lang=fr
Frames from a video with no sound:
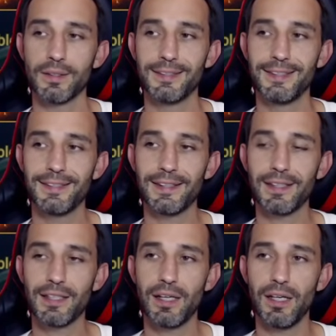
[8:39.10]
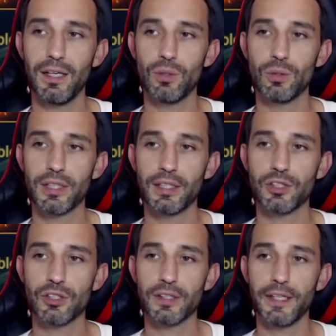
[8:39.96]
« 17 éclats, aucun
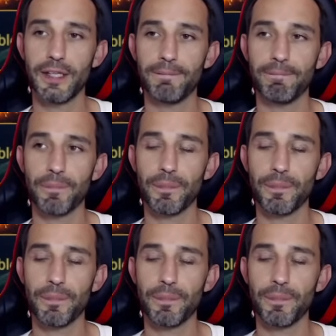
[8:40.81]
légendaire.